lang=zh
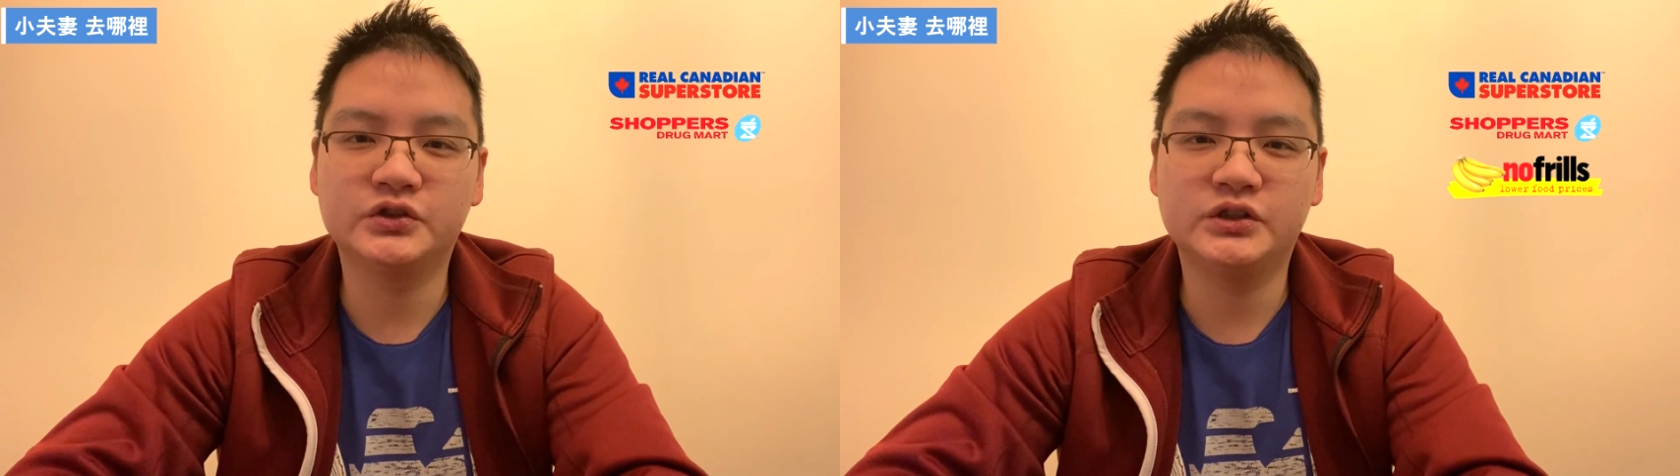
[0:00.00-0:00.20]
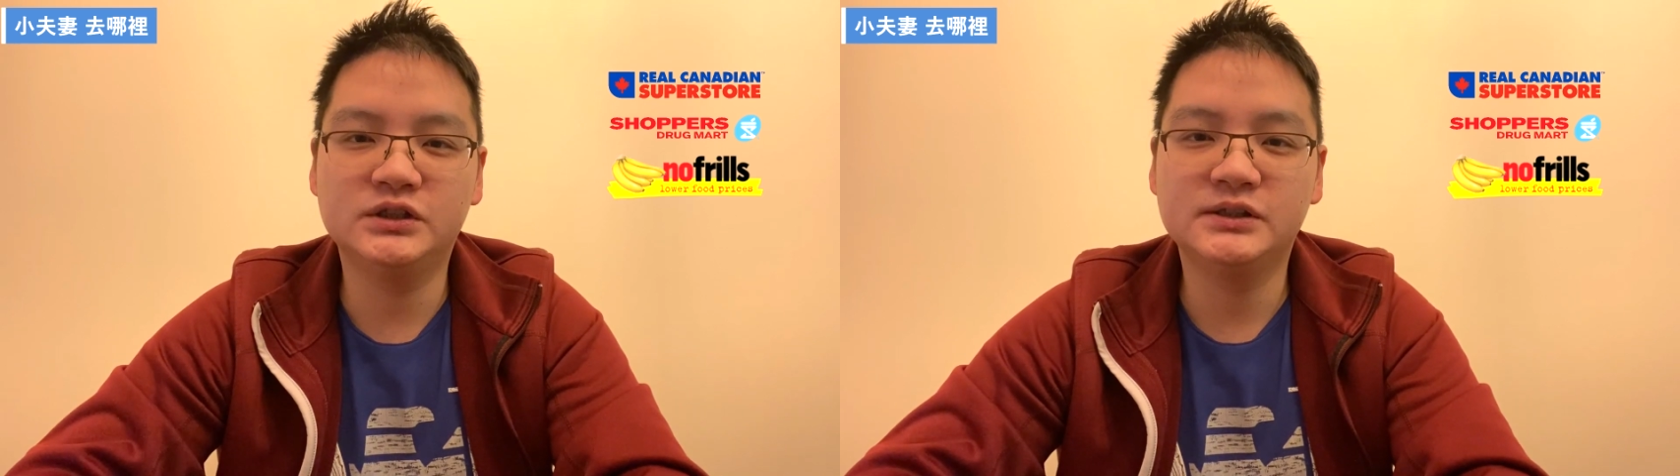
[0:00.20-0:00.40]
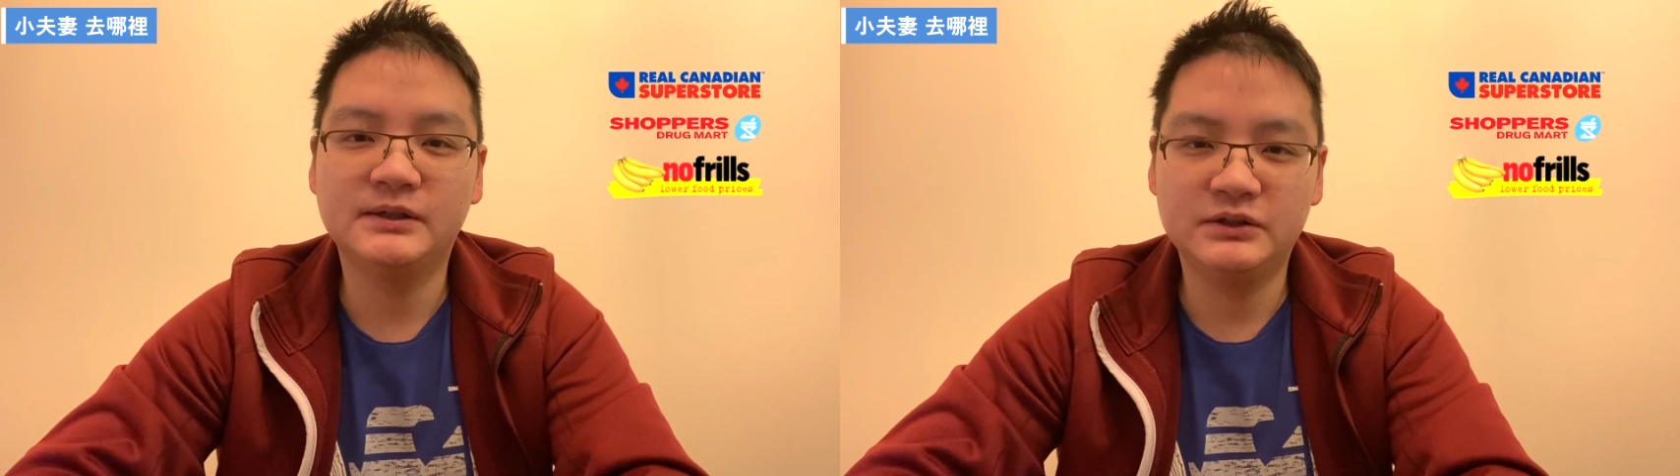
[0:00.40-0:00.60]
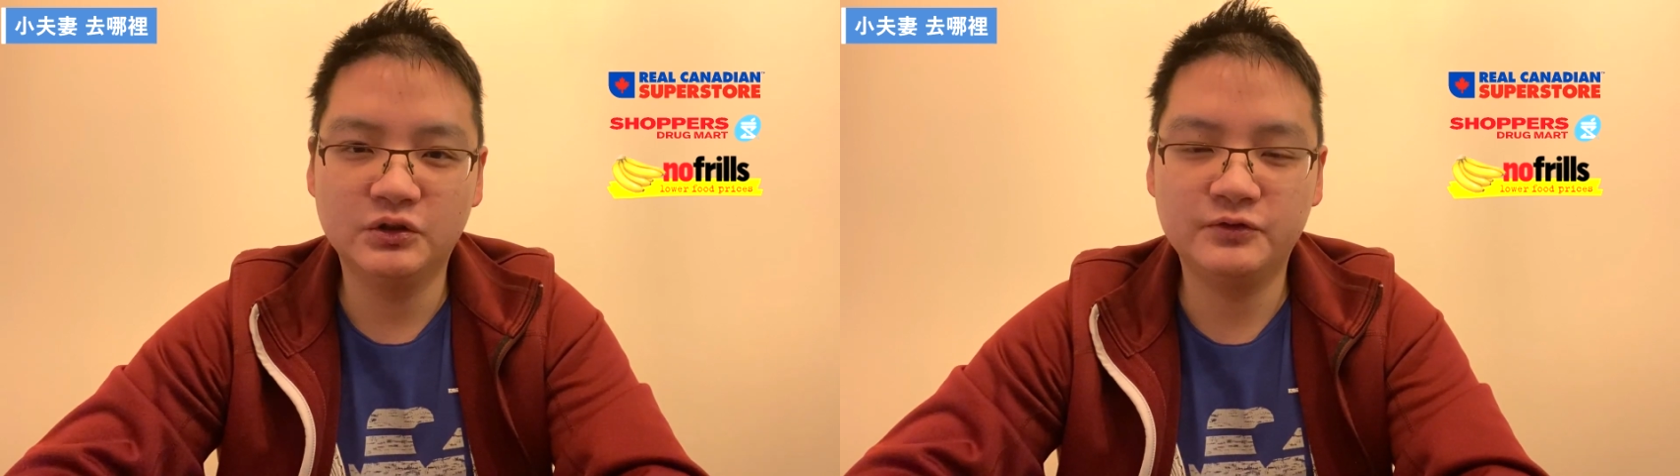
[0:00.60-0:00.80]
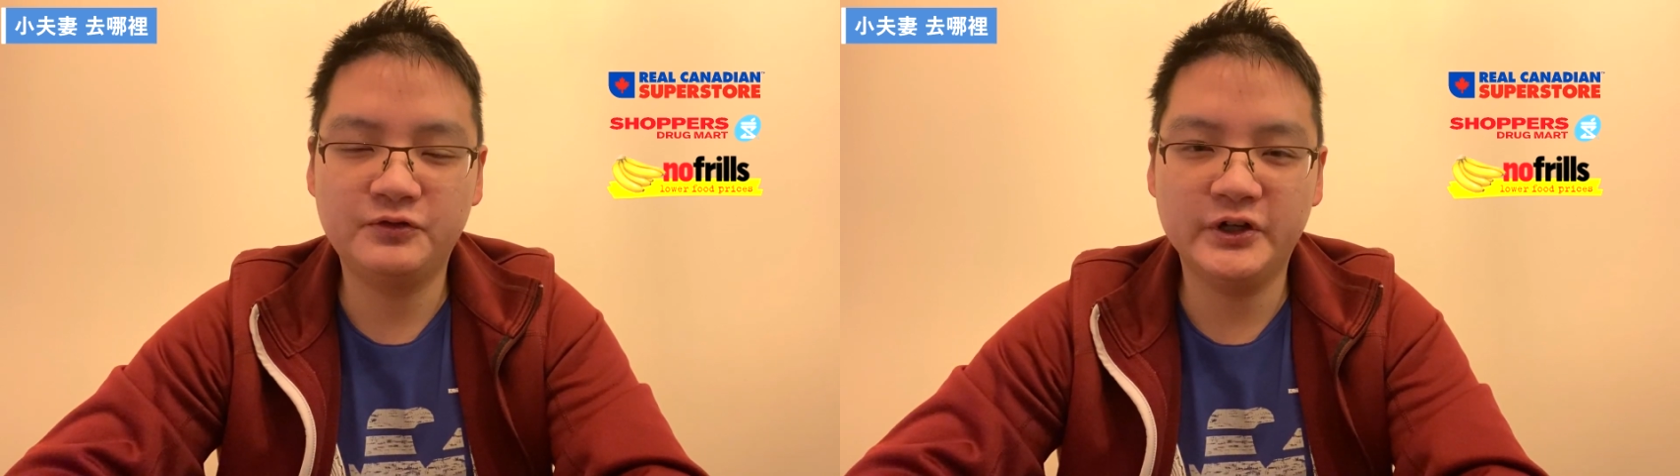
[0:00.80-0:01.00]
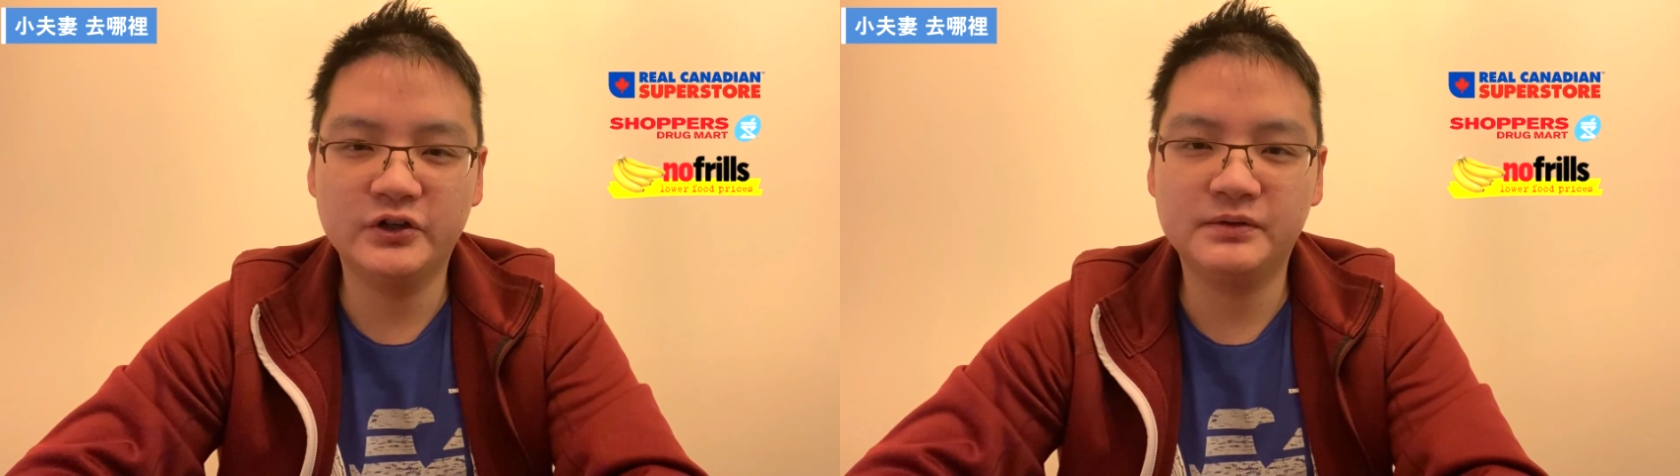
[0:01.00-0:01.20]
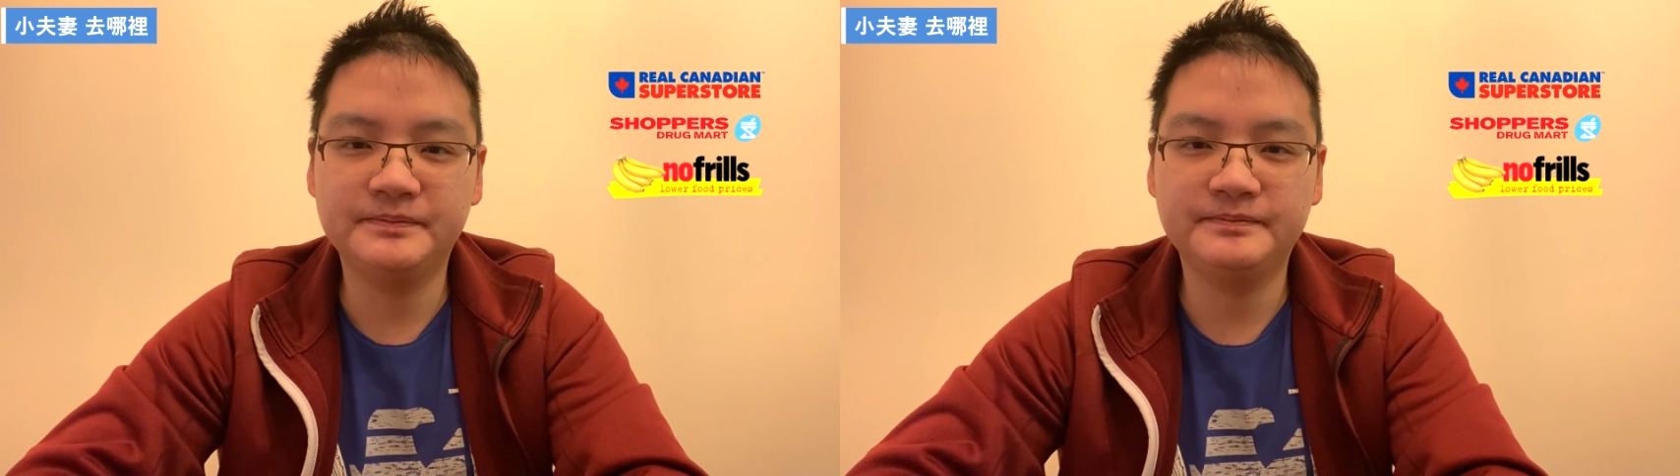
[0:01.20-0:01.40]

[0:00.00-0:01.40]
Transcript: 是 No f r i l l